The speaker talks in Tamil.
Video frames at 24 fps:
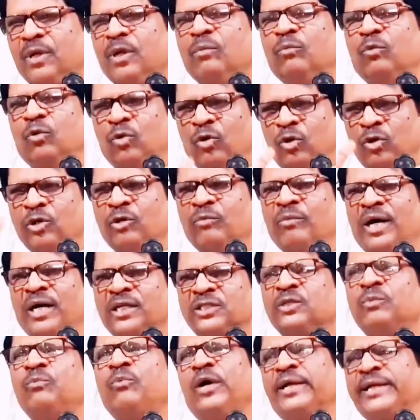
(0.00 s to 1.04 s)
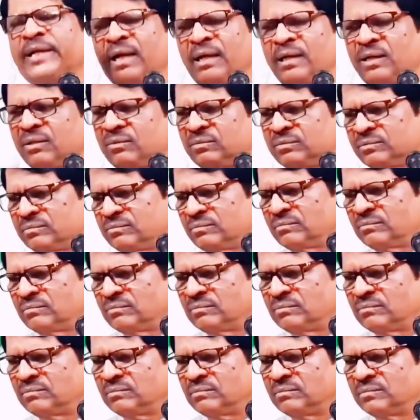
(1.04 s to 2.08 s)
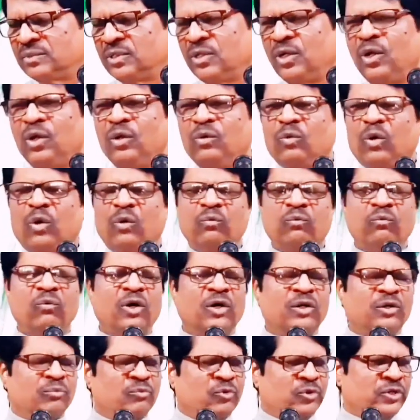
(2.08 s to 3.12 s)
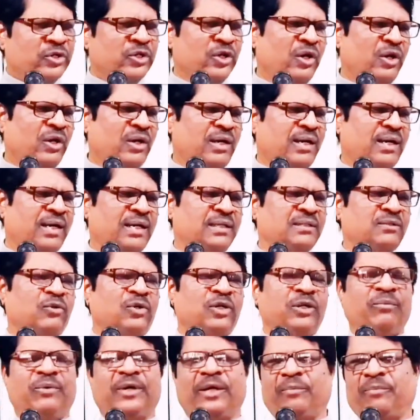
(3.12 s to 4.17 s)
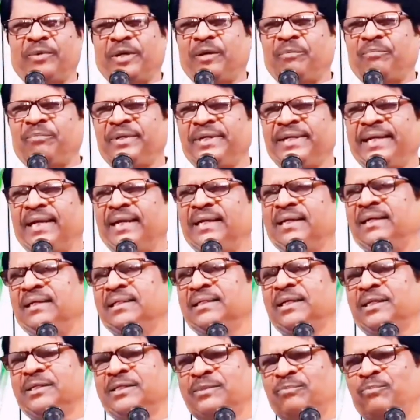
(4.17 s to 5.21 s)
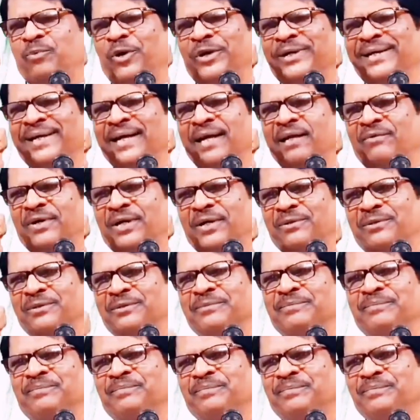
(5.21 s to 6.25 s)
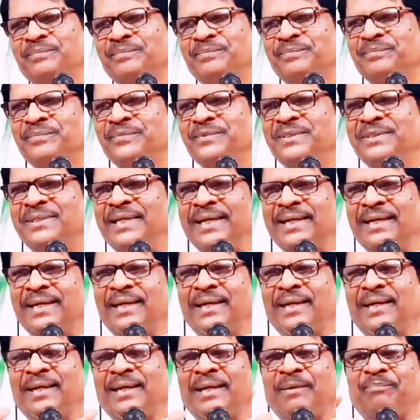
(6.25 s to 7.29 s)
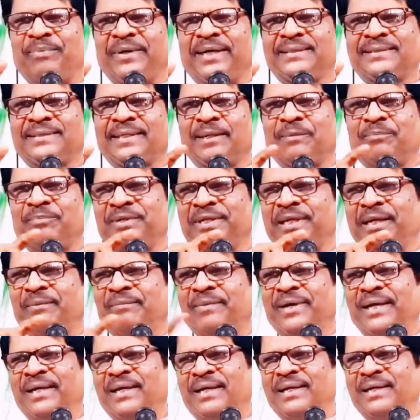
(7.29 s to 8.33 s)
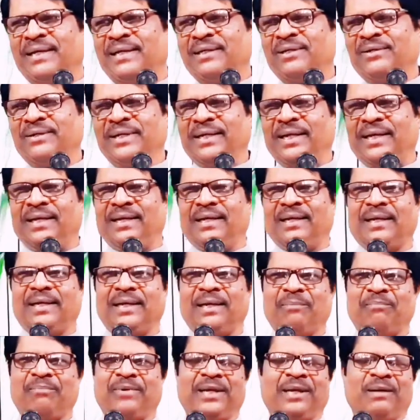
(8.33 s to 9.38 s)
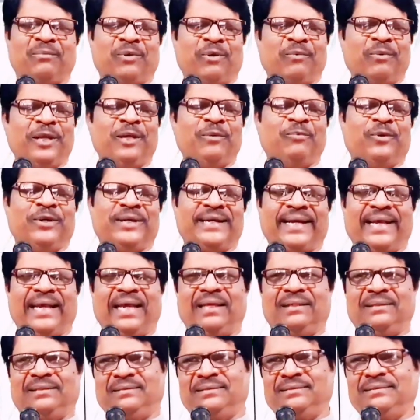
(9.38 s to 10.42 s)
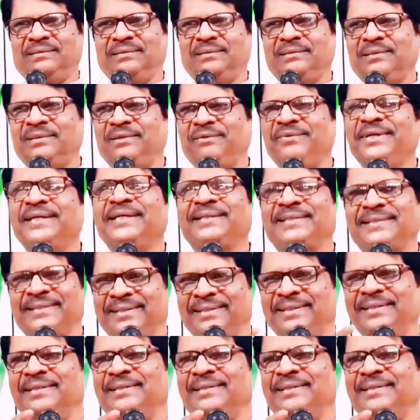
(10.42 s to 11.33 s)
மூணு மாதம் போட்டாங்க ஒவ்வொரு முறையும் அது ஒளிபரப்புறப்போ எங்களுக்கு ஃபோன் கால் வரும் ஏன்னா நான் பேசுகிறப்போ என் மேலே என்னுடைய அப்போல்லாம் மொபைல் ஃபோன் கிடையாது வீட்டு